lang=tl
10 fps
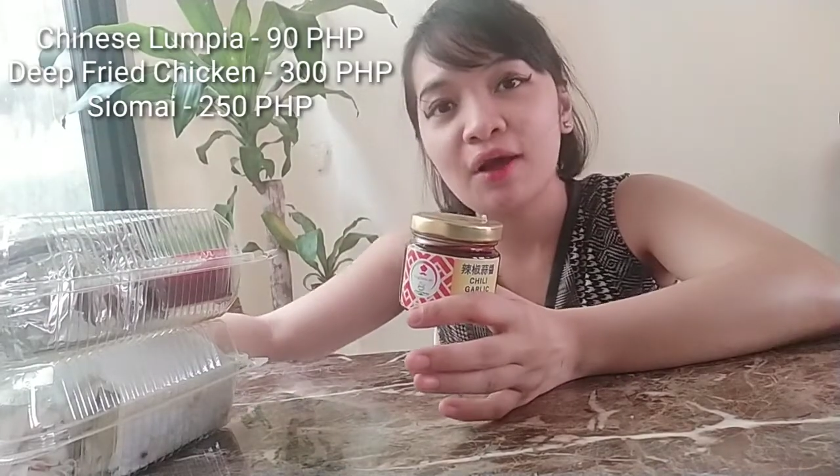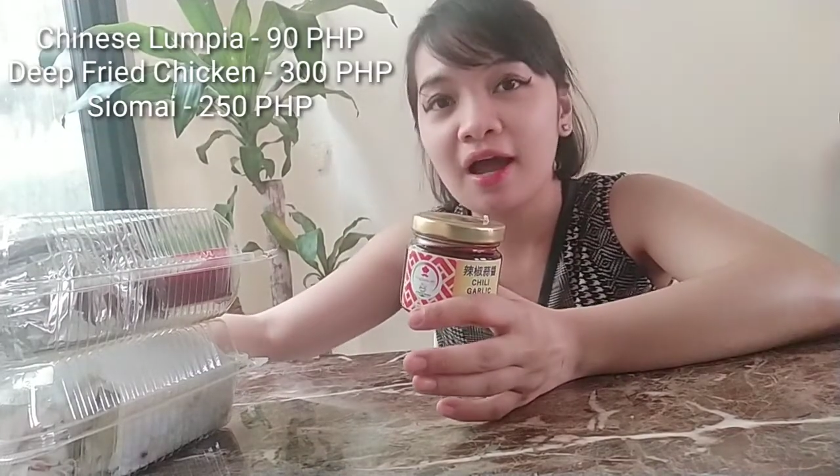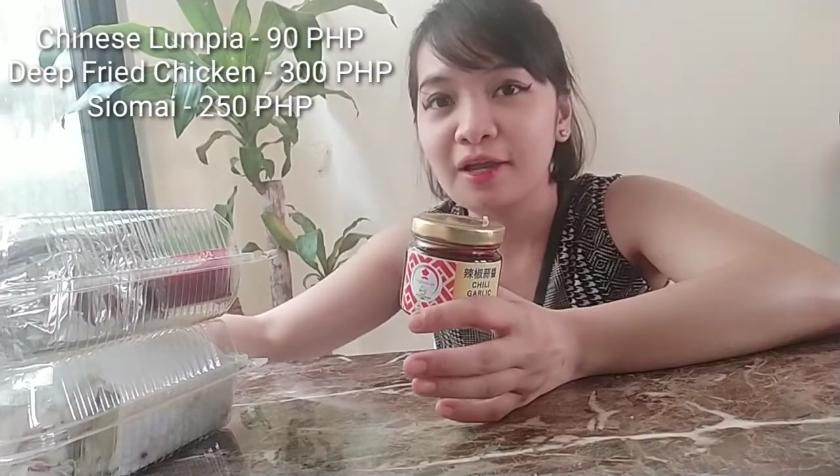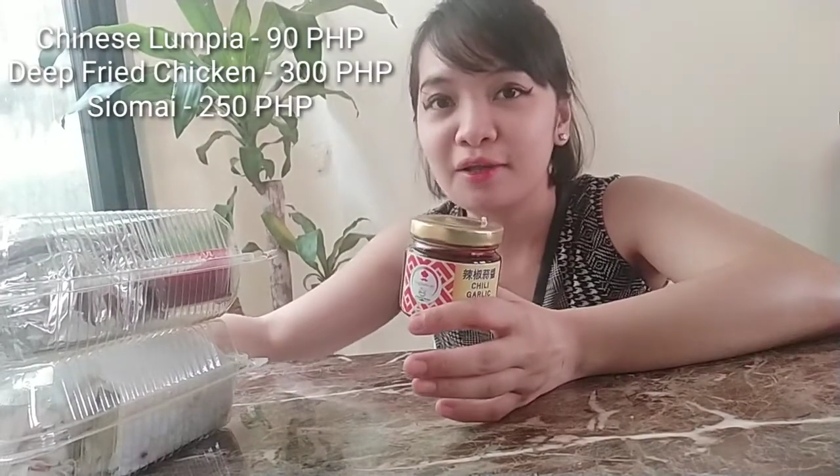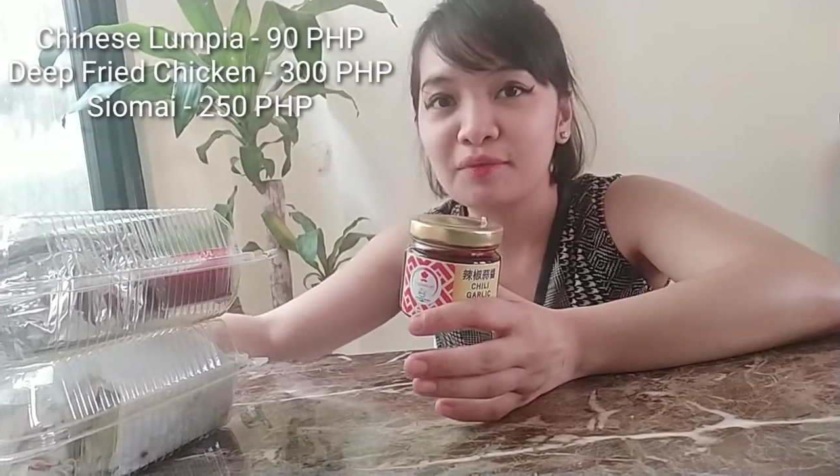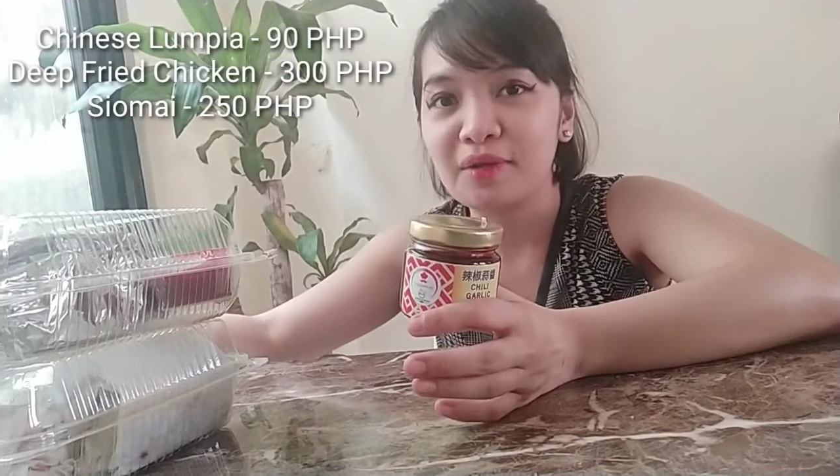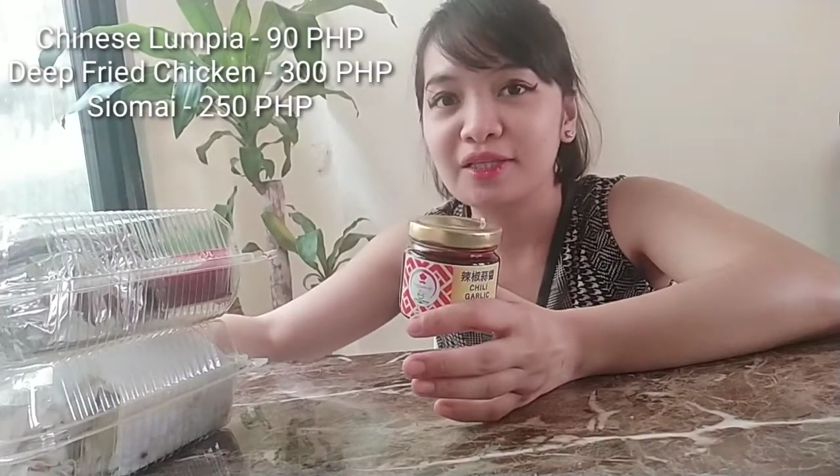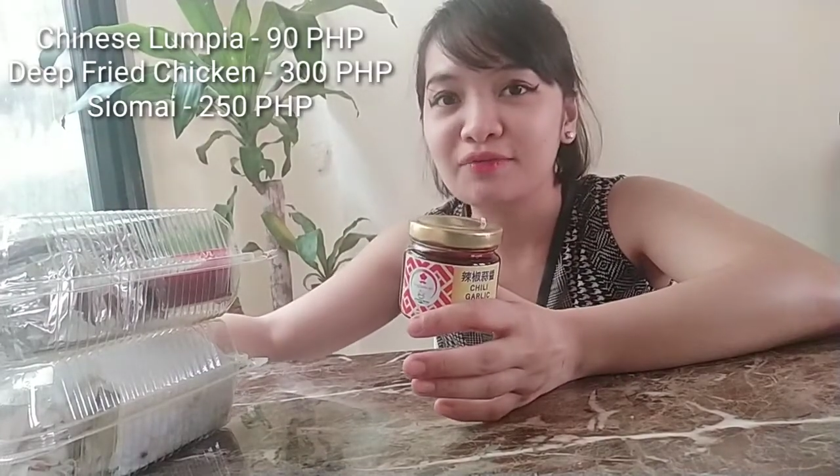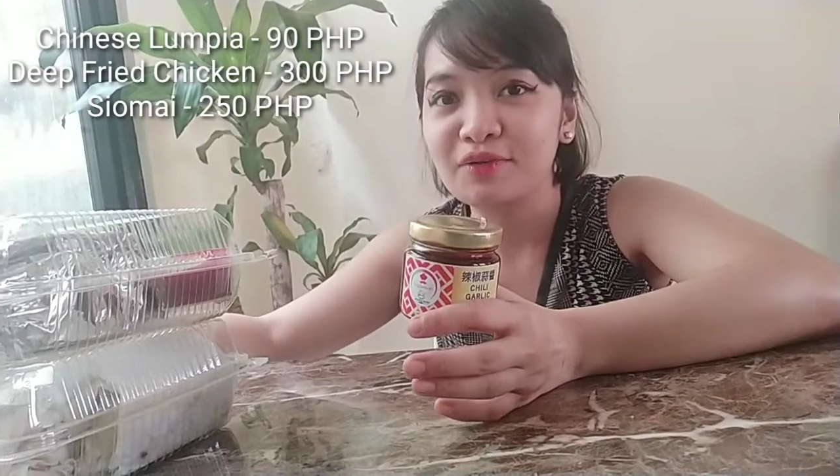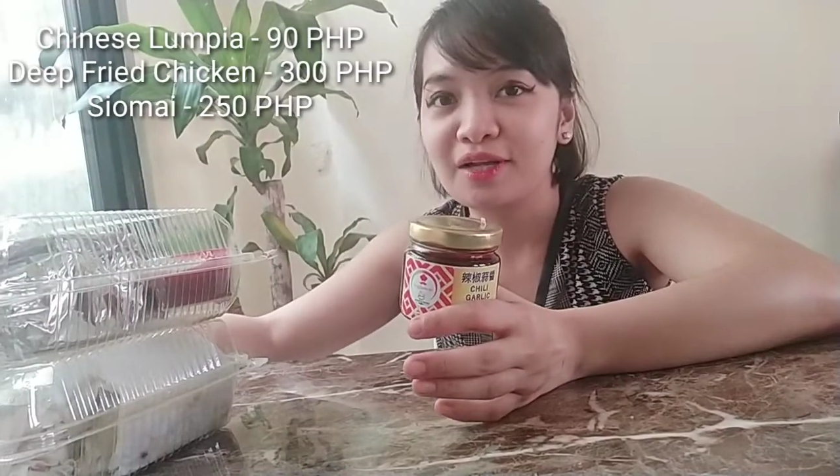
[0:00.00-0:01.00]
I
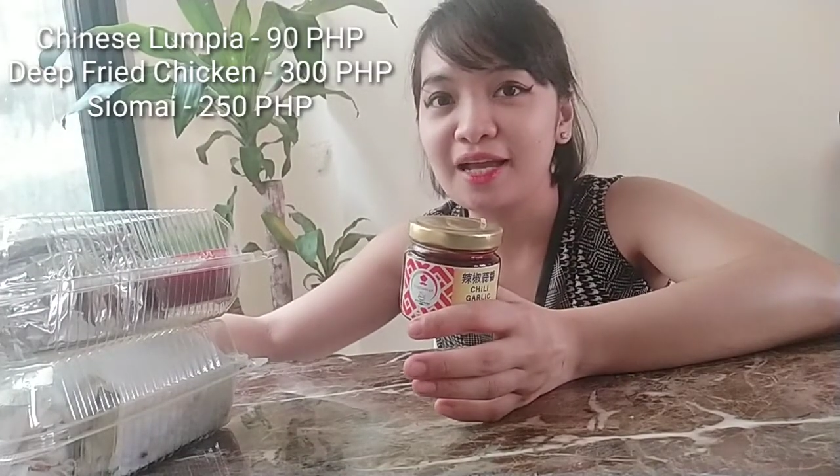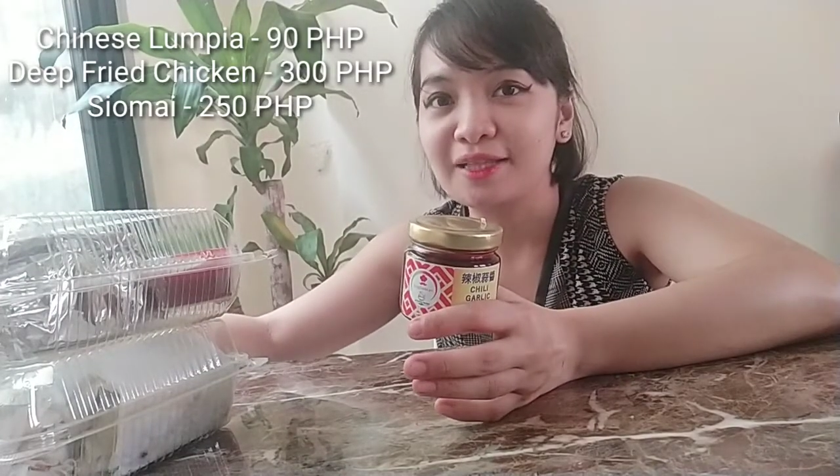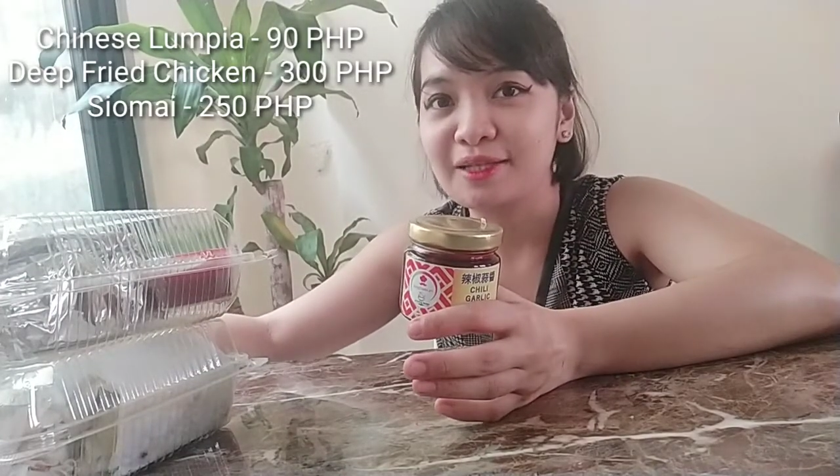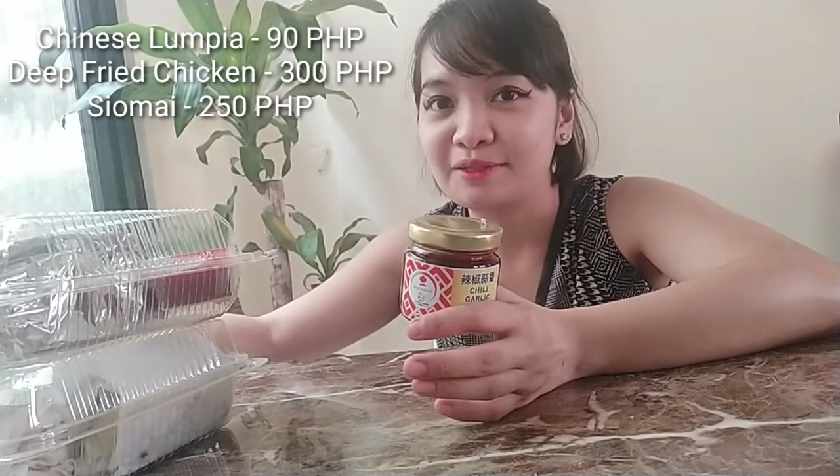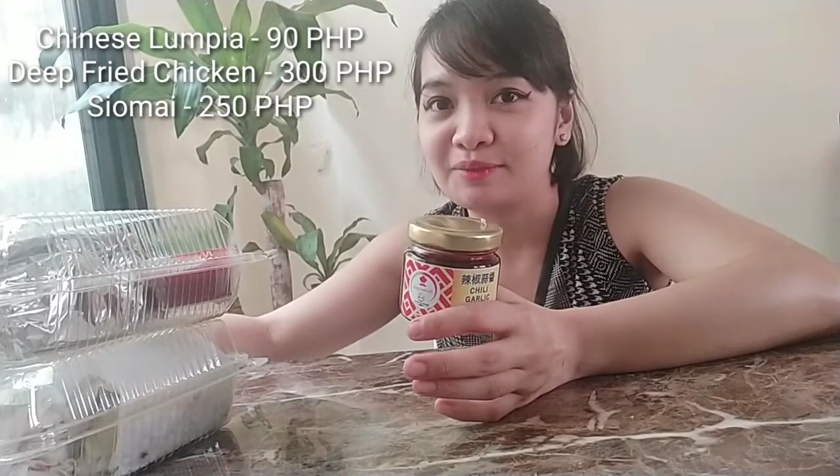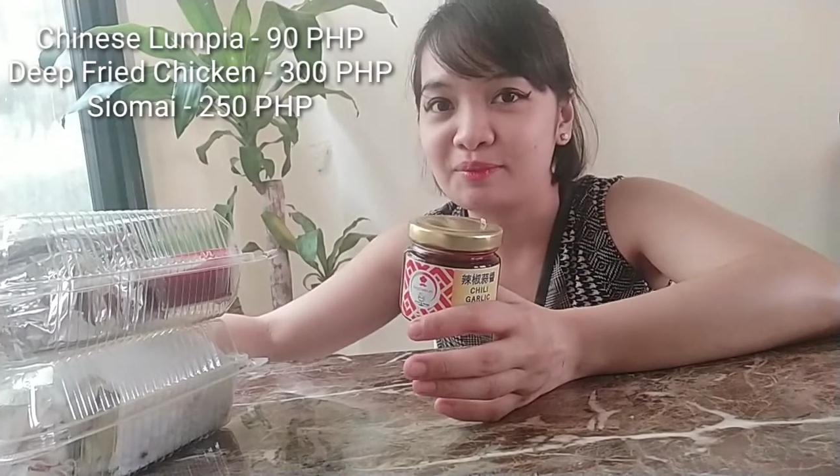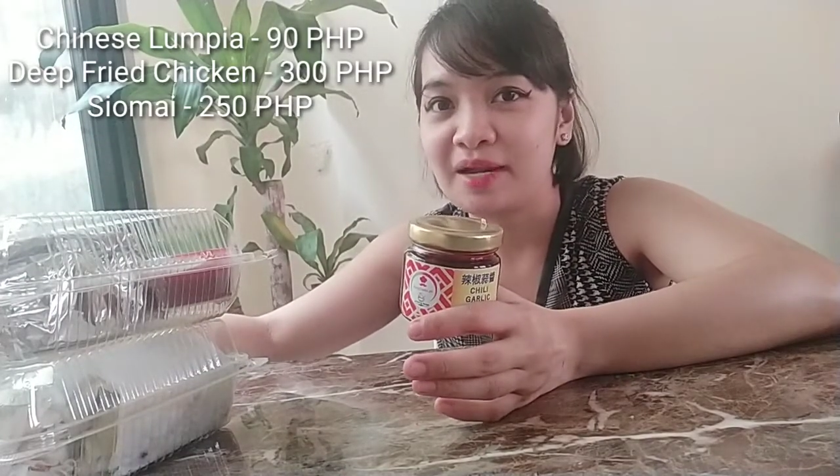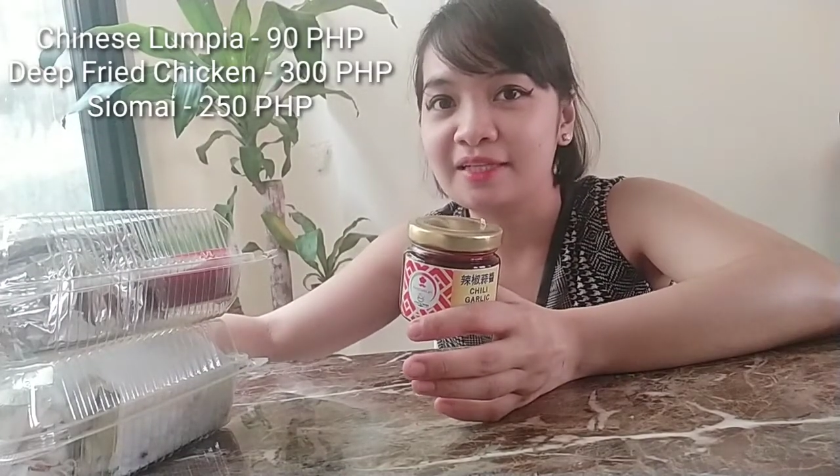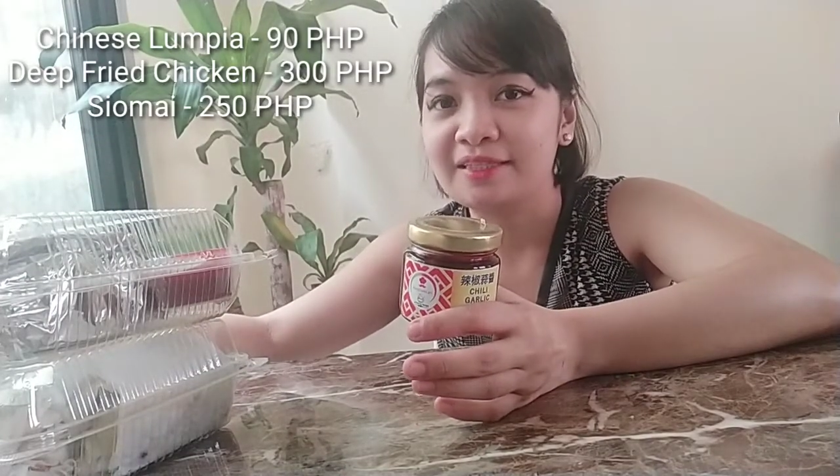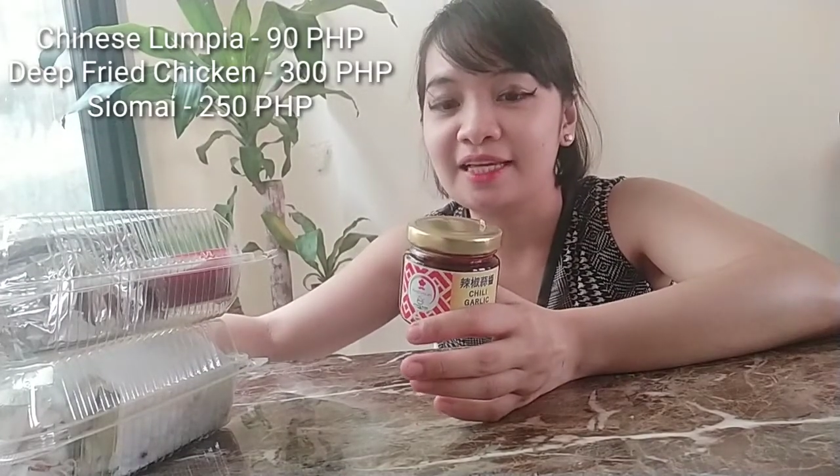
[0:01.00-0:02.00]
already forgot those
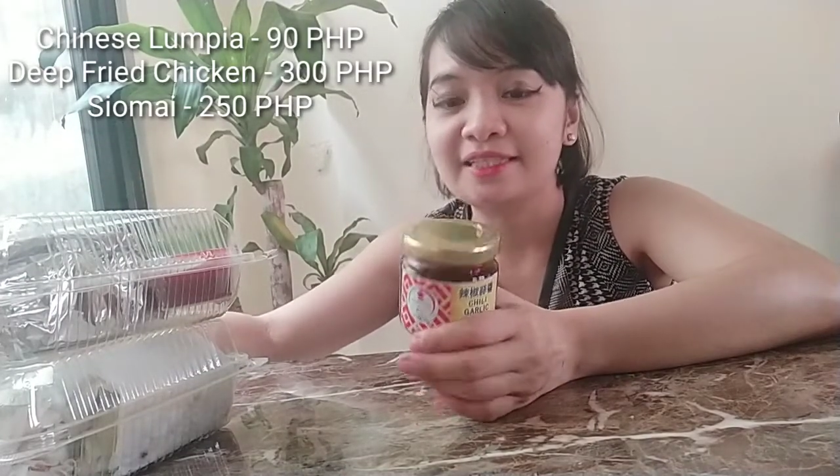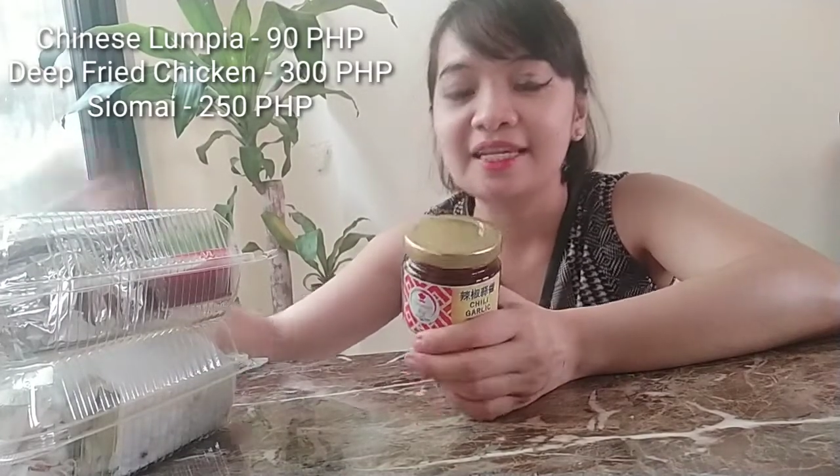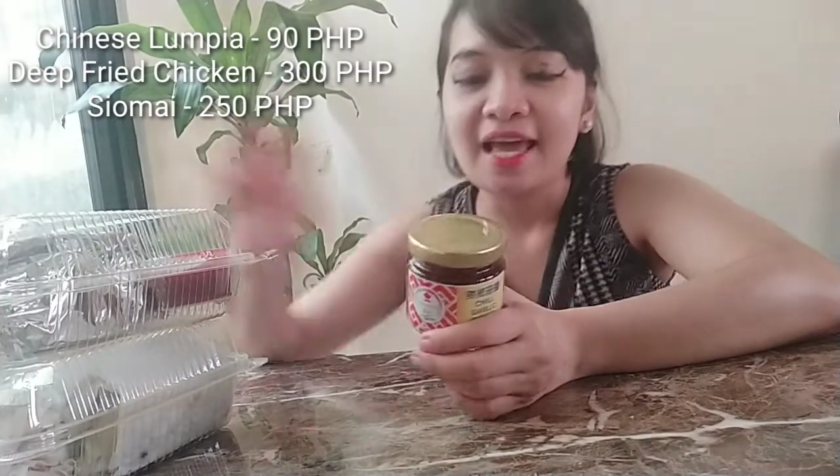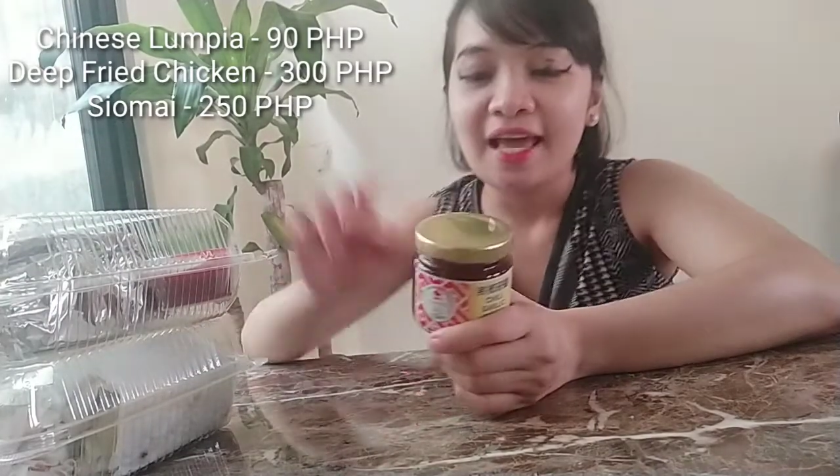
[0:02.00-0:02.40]
prices.